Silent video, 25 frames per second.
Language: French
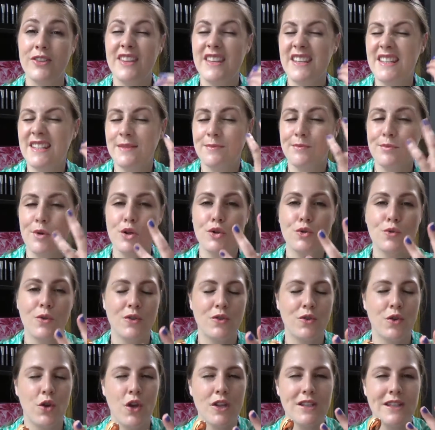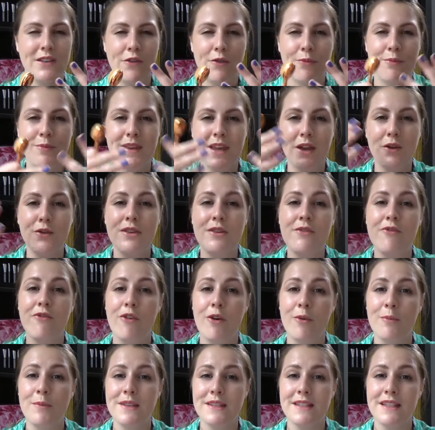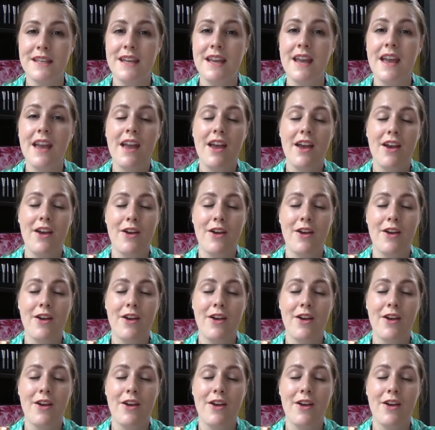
des spots ou en tout cas ça va bien uniformiser